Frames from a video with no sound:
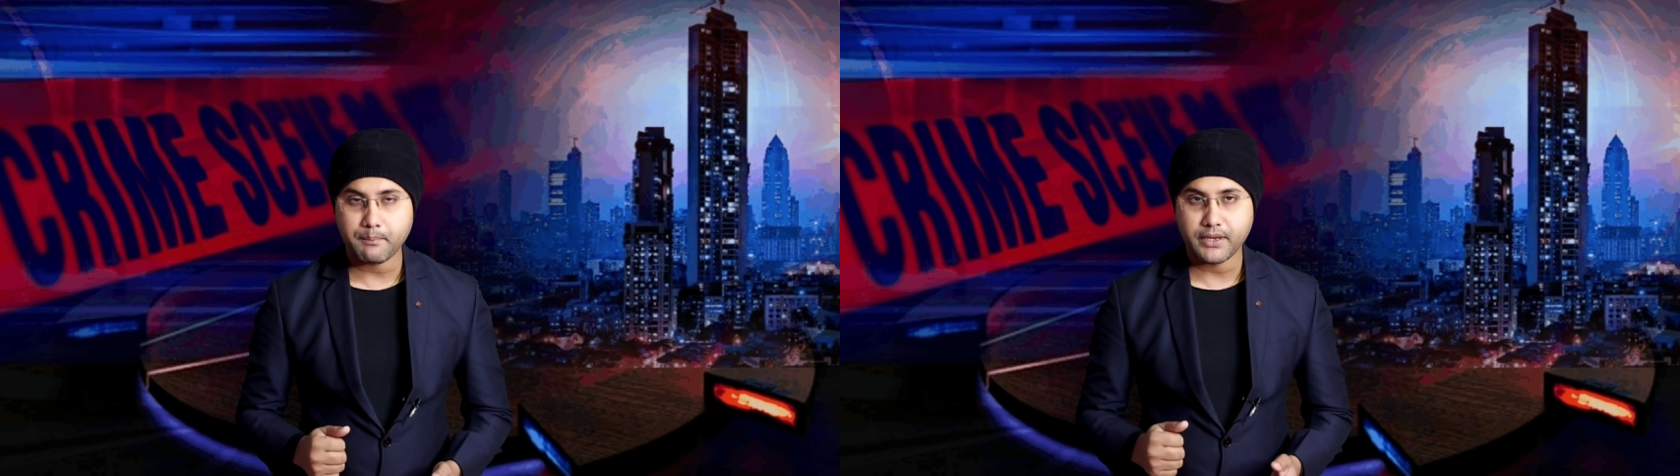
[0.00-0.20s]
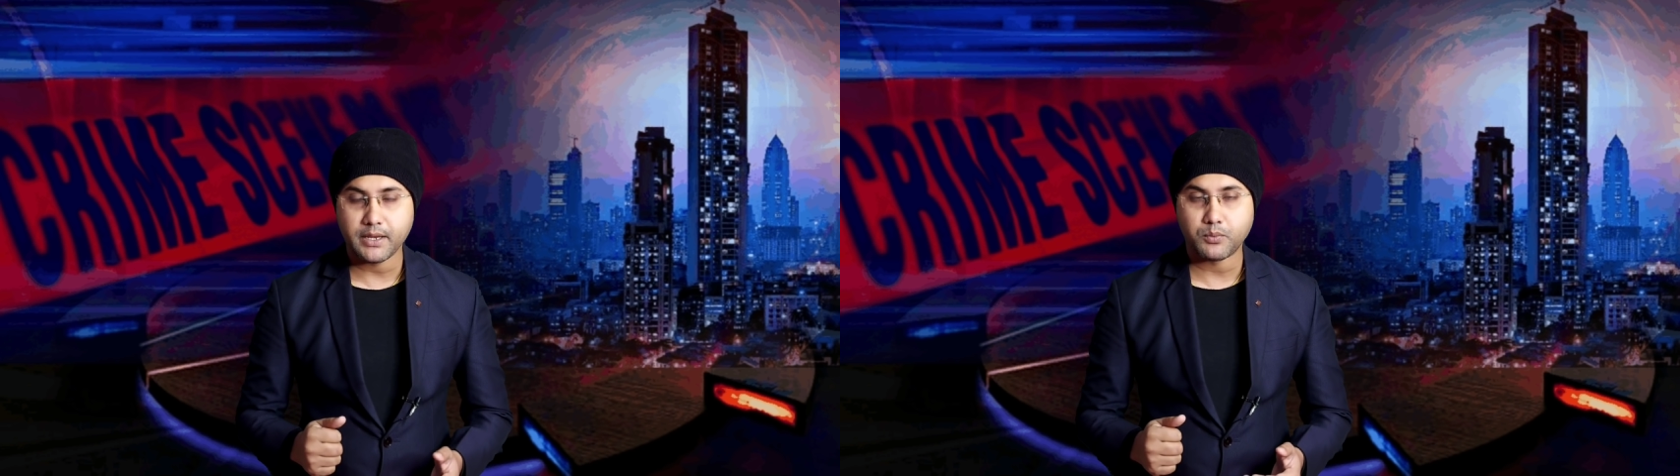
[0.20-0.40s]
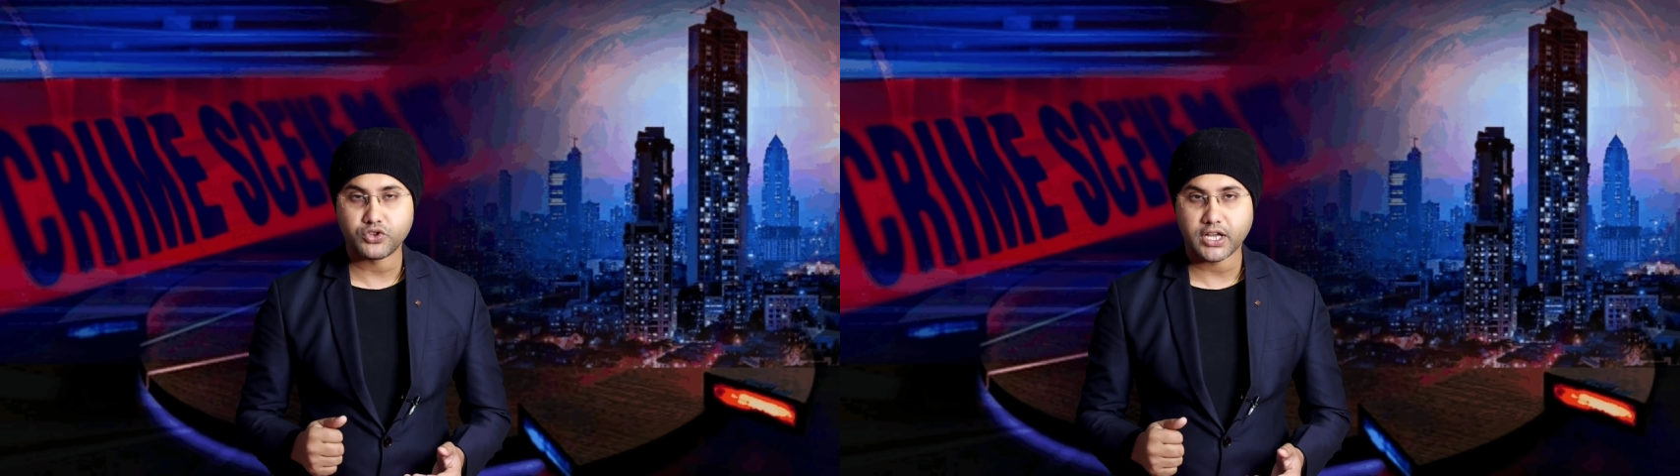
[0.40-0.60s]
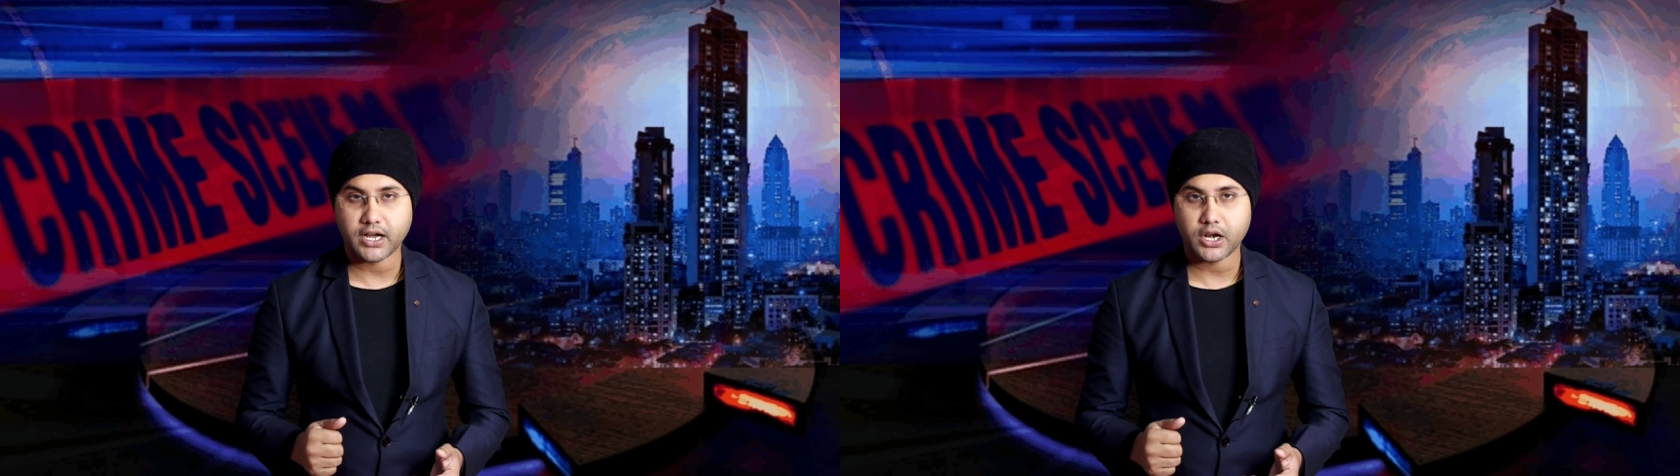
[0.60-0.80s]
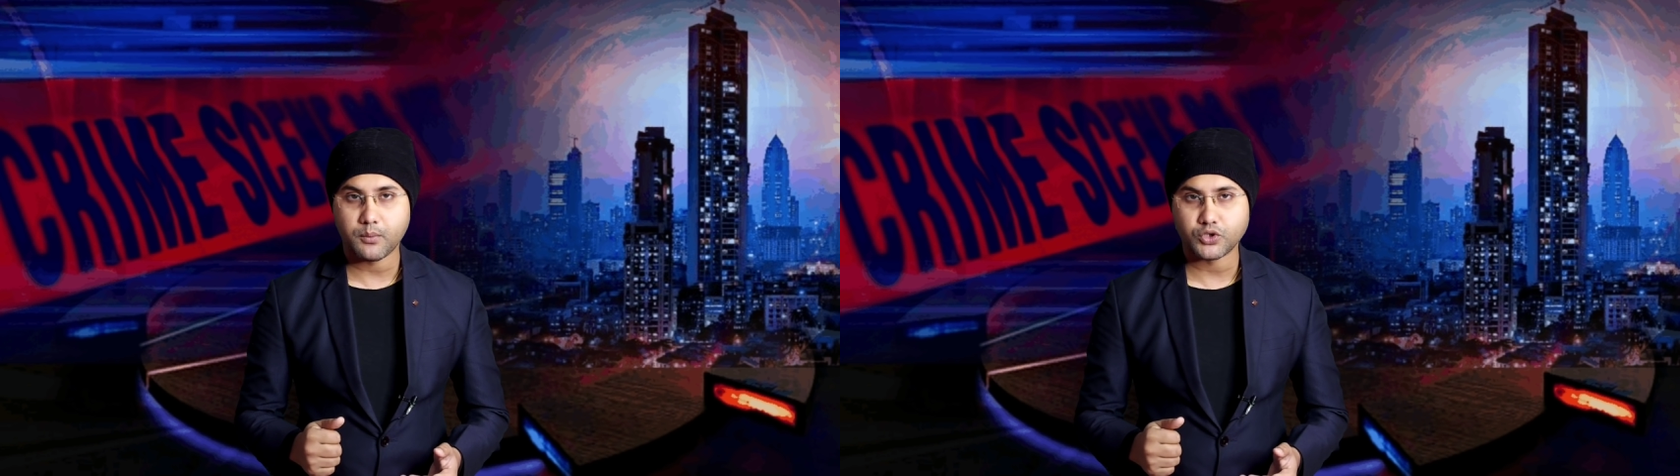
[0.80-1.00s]
में ये मुद्दा
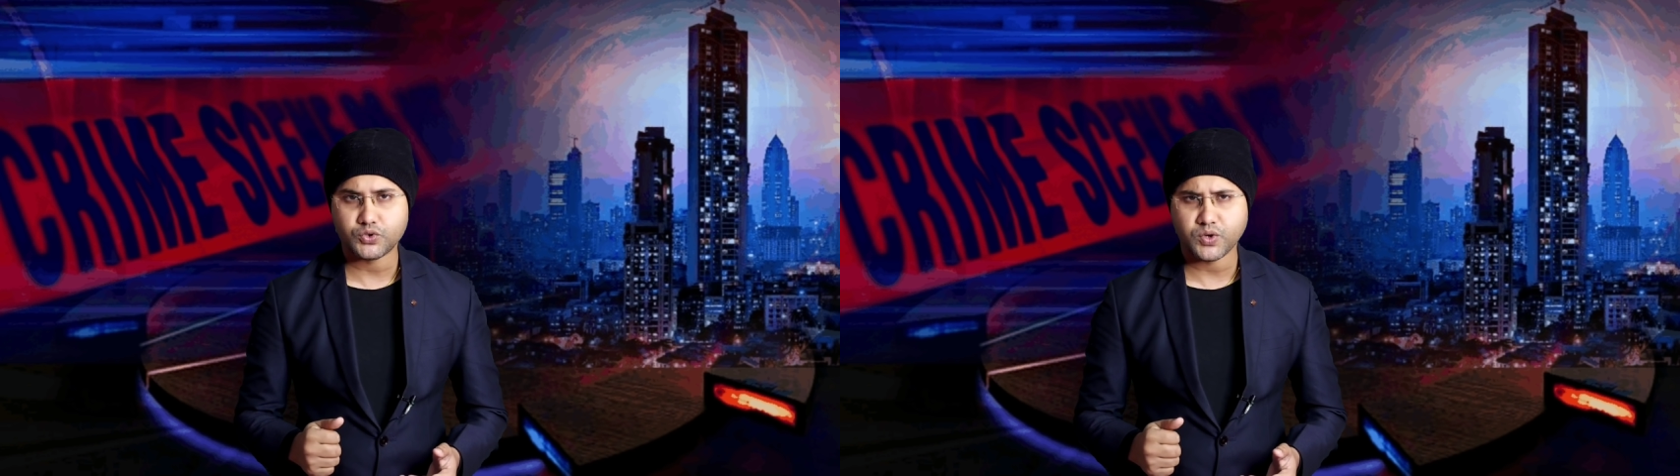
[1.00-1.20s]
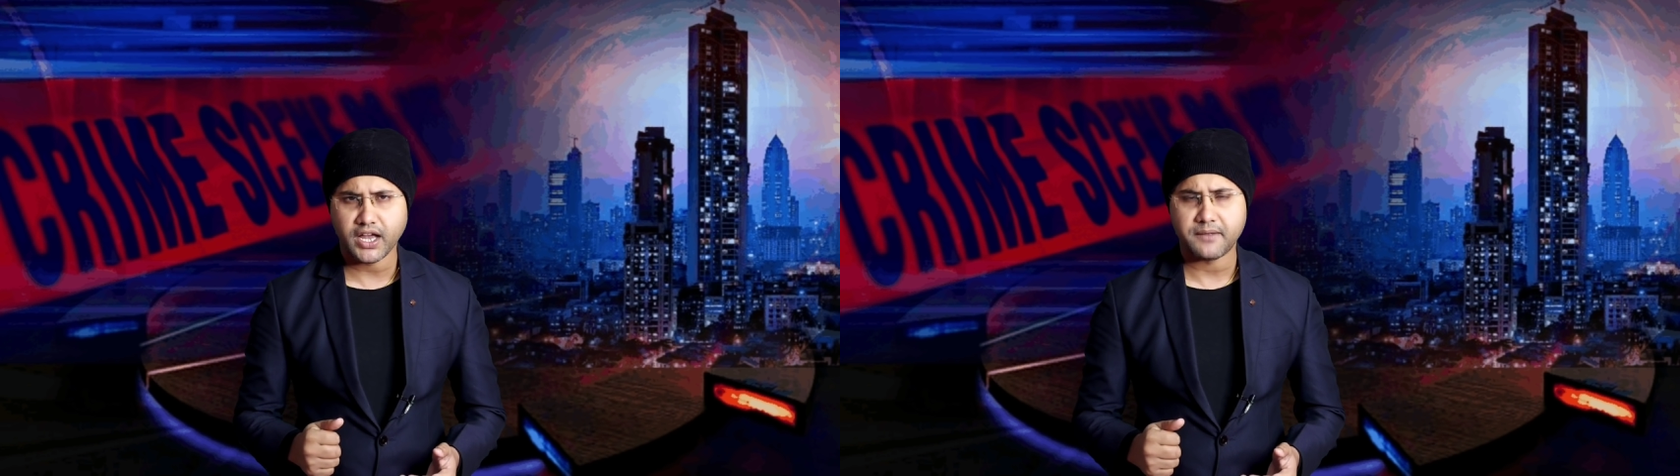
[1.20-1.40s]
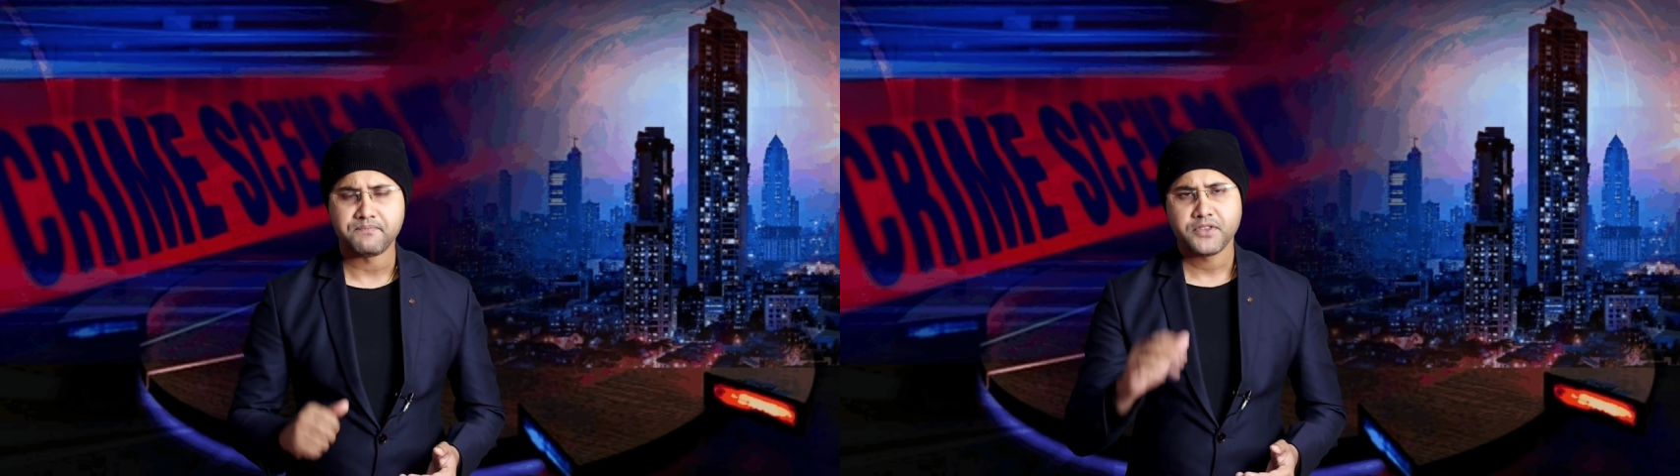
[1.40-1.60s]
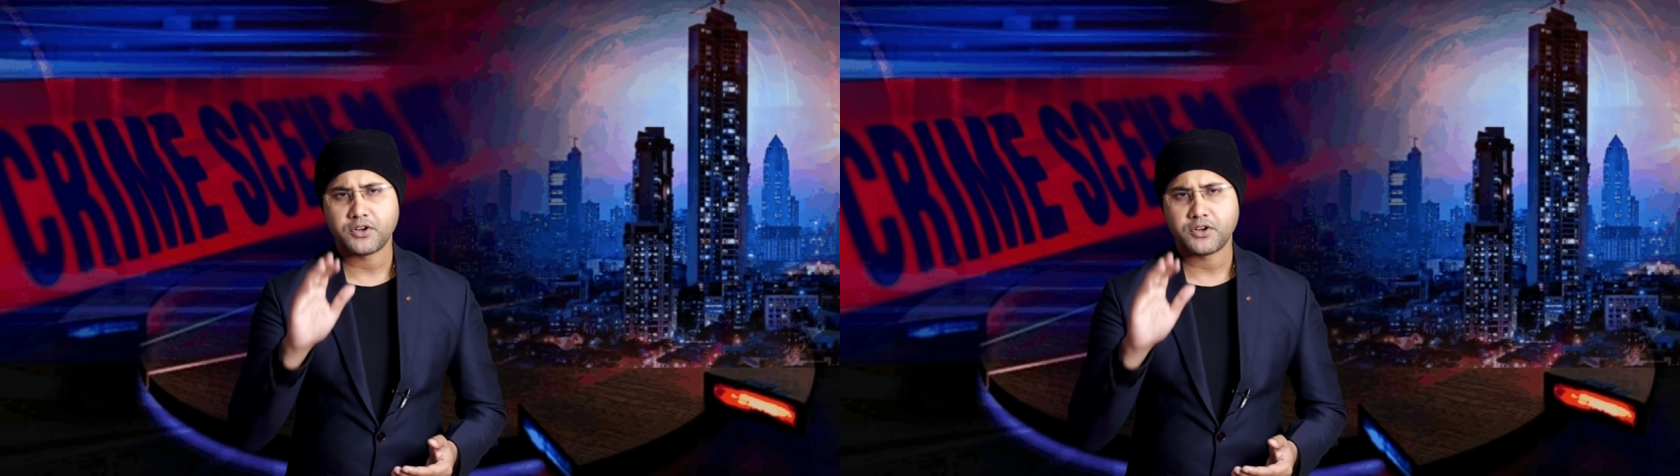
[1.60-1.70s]
गर्म हो चुका है